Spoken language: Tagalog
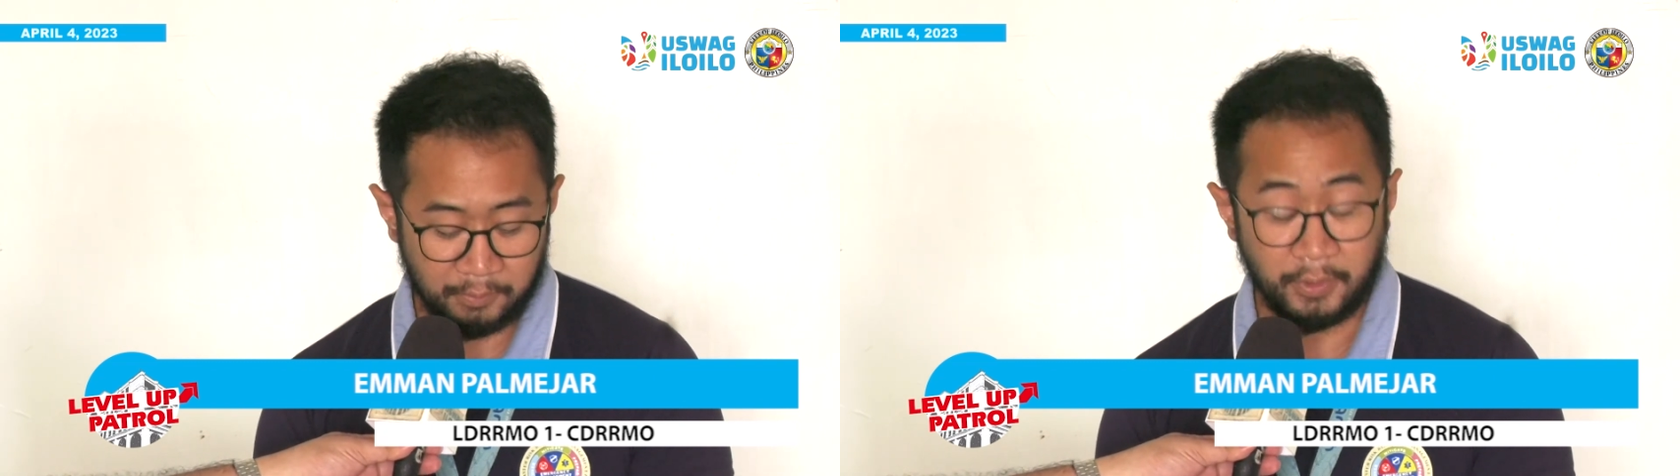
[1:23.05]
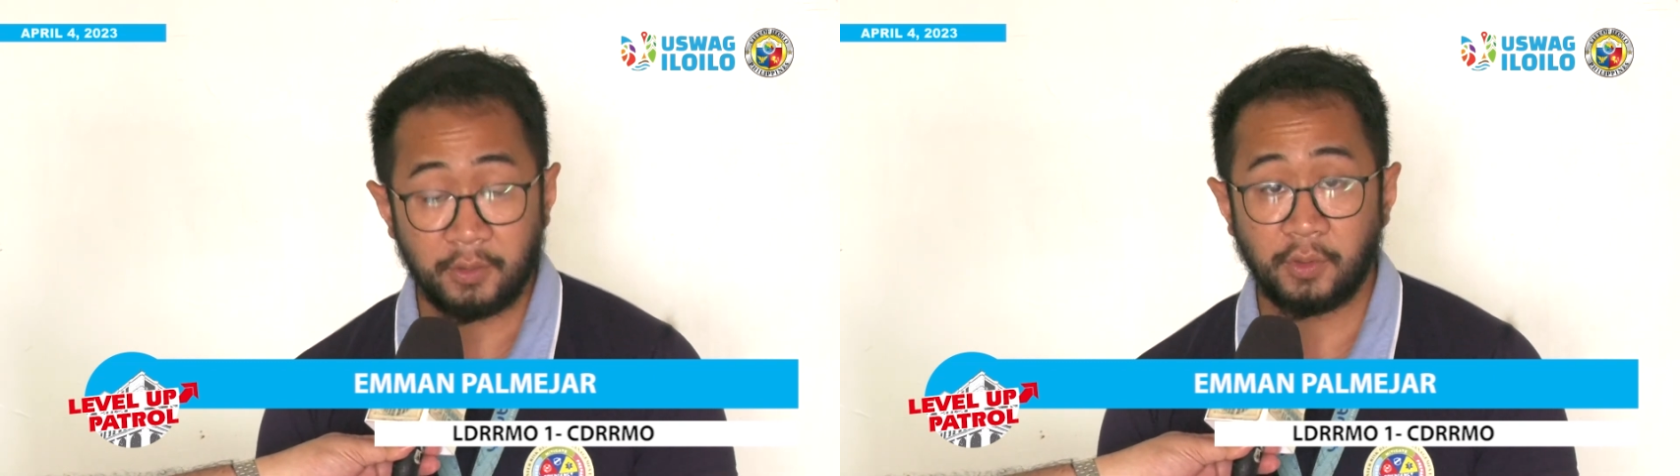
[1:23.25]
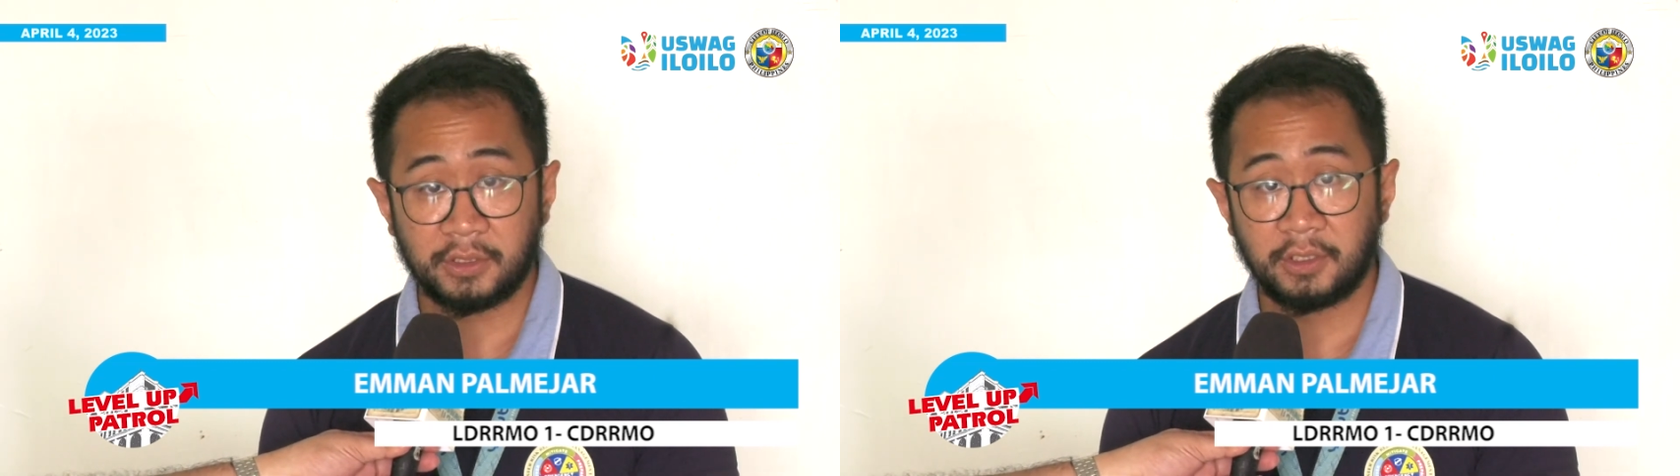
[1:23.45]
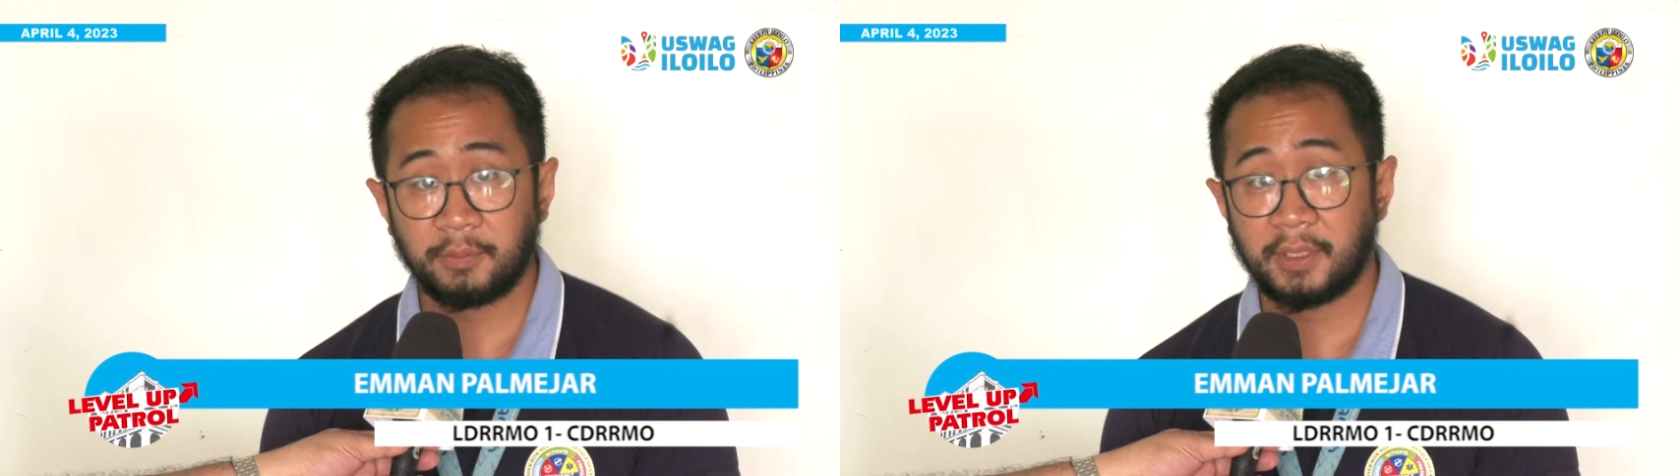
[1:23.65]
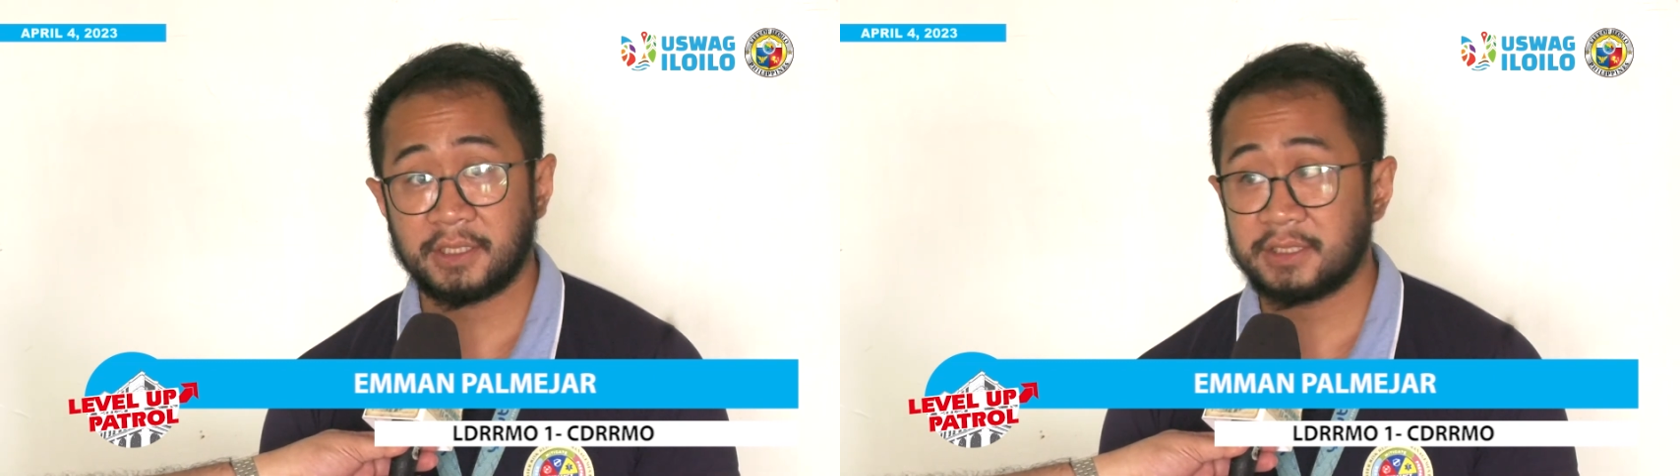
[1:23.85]
bring water
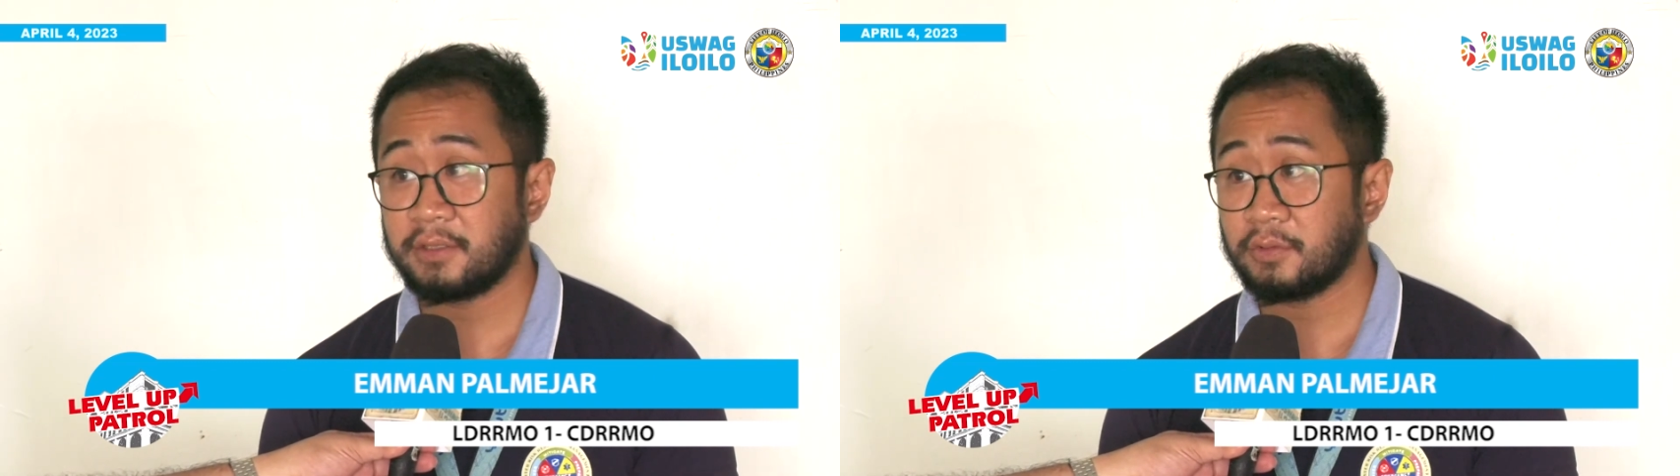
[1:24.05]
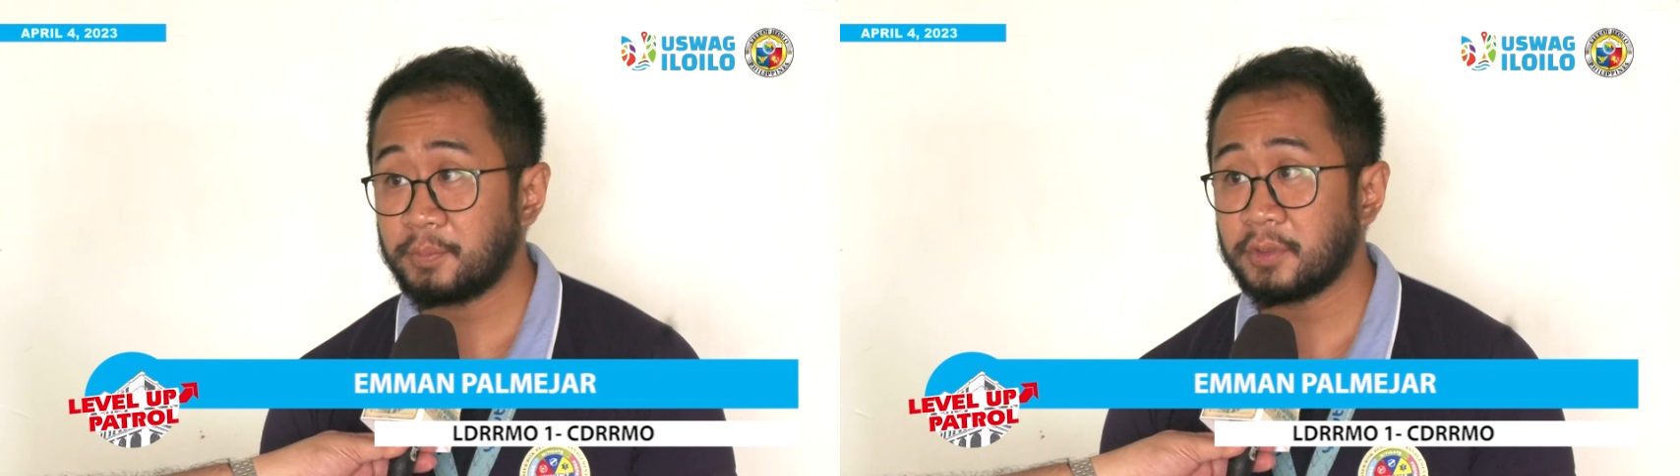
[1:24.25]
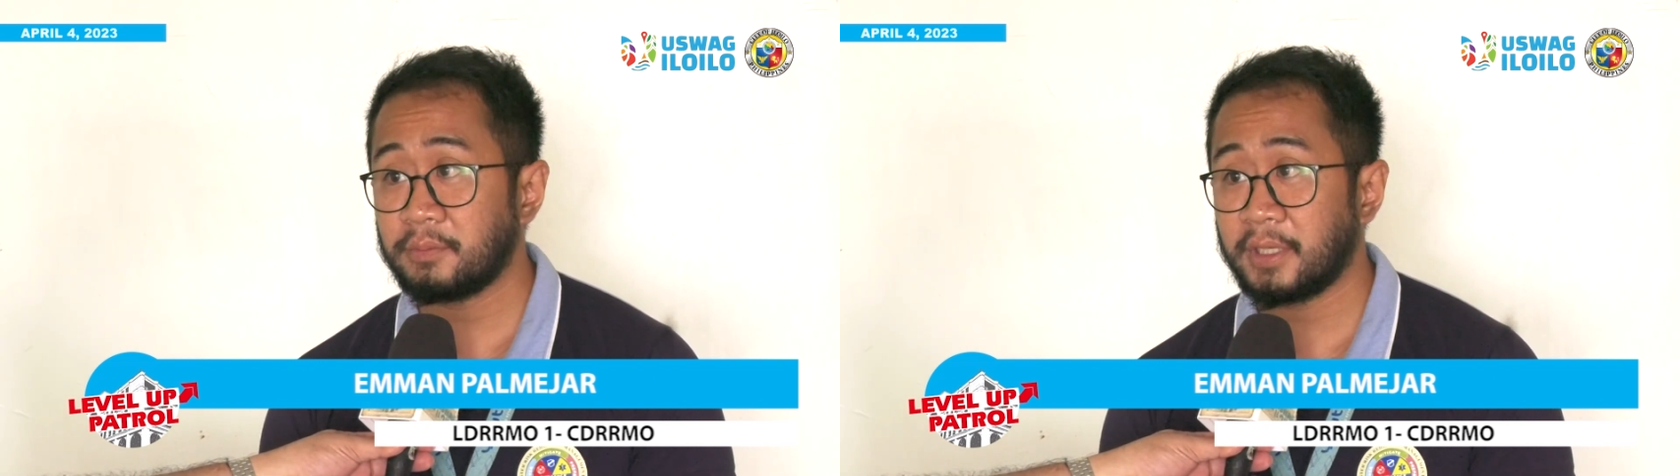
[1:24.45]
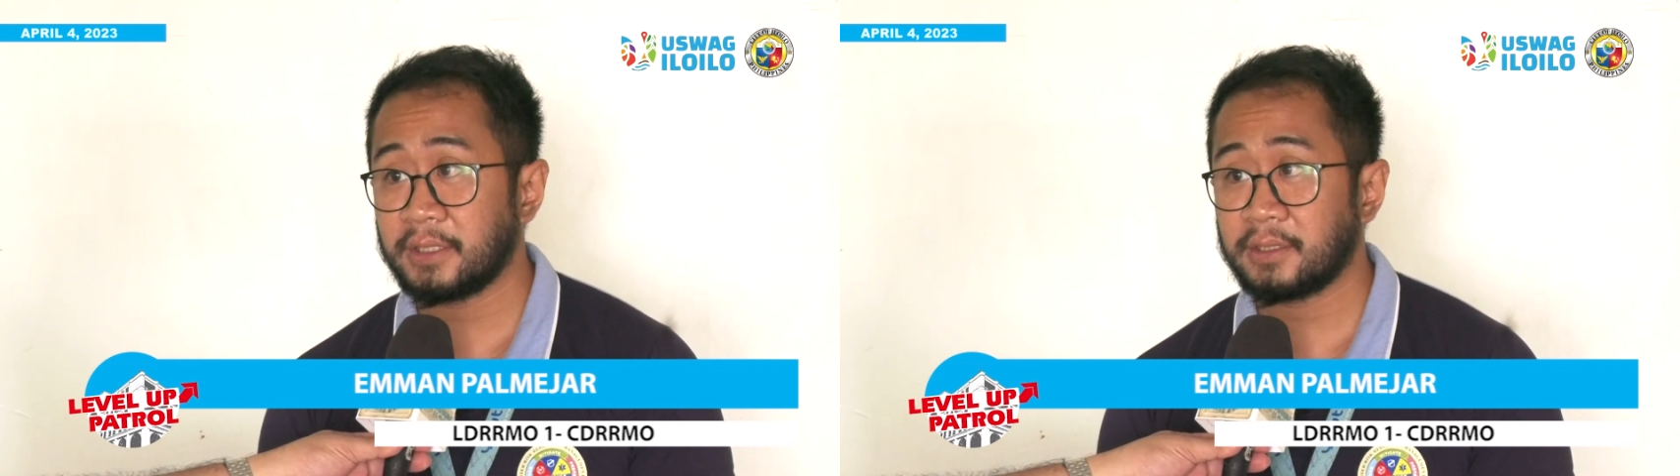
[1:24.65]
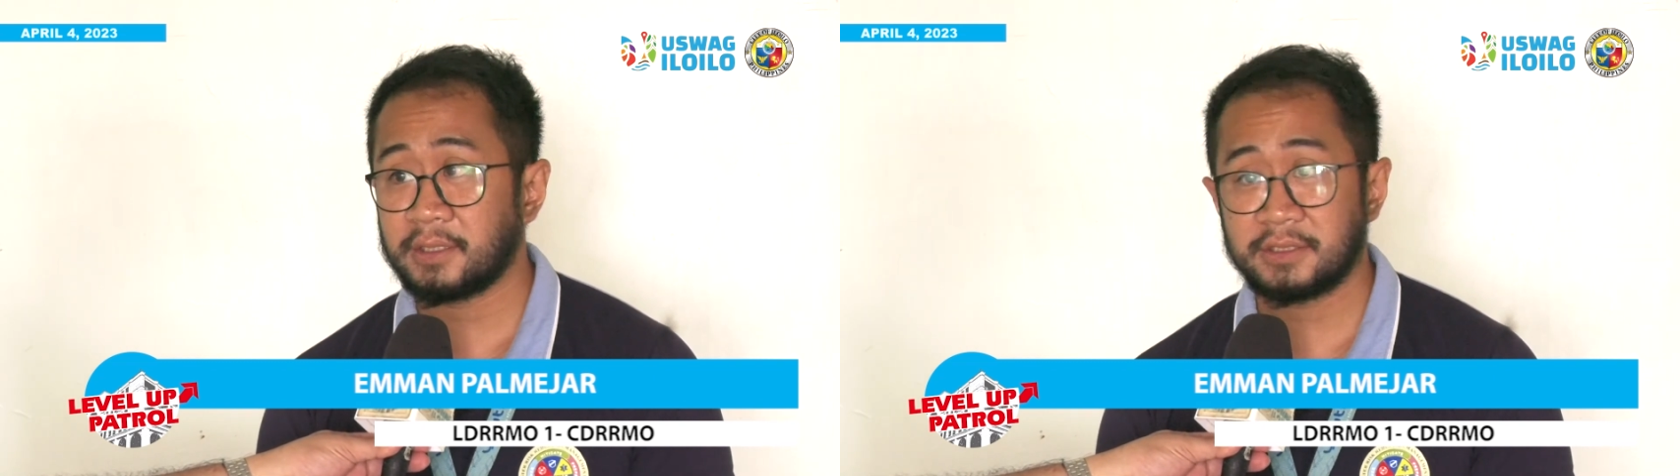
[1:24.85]
para sa inyo upod
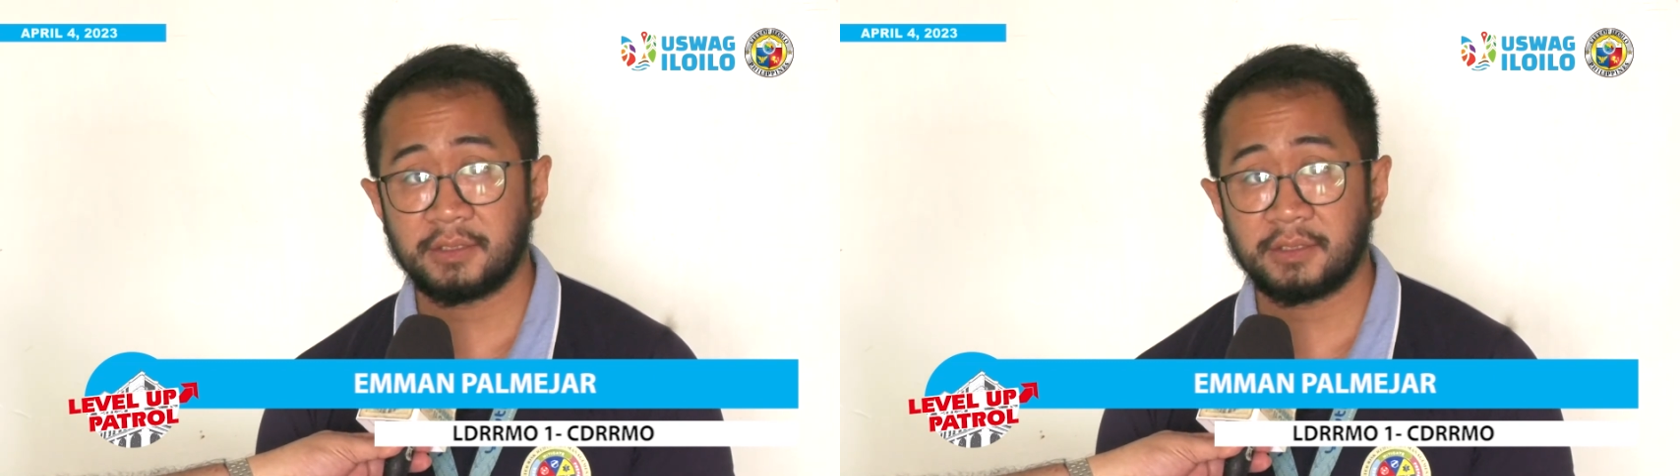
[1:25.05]
man kag